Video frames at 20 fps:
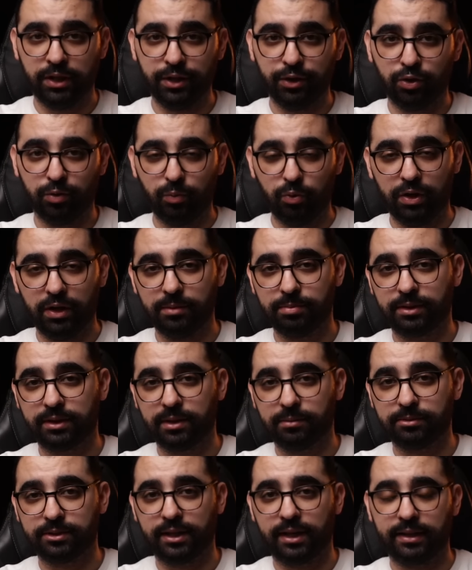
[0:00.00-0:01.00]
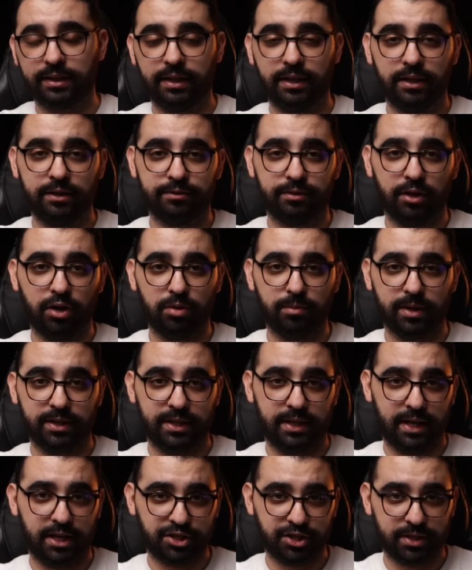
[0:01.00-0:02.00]
لكم واللي بالضبط طرات ليا في العمر
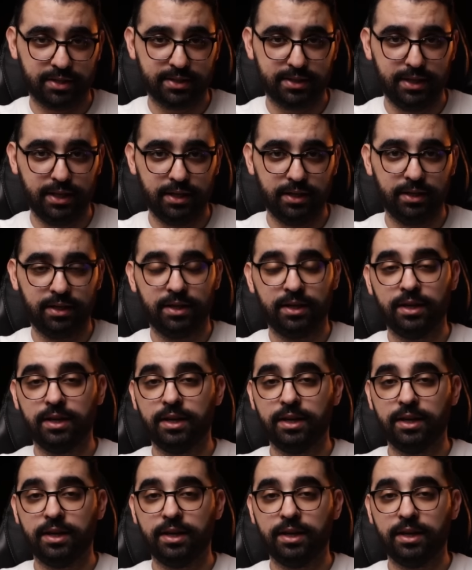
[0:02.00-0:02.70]
ديال 10 سنين